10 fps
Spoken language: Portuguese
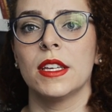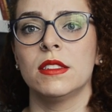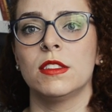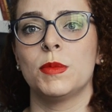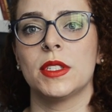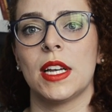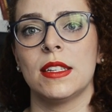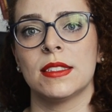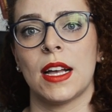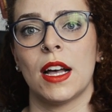e se
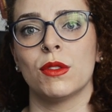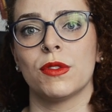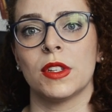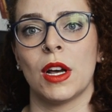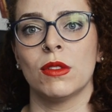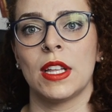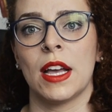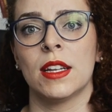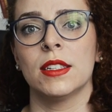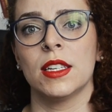especializar no final
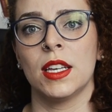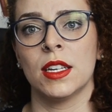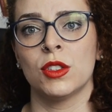dela em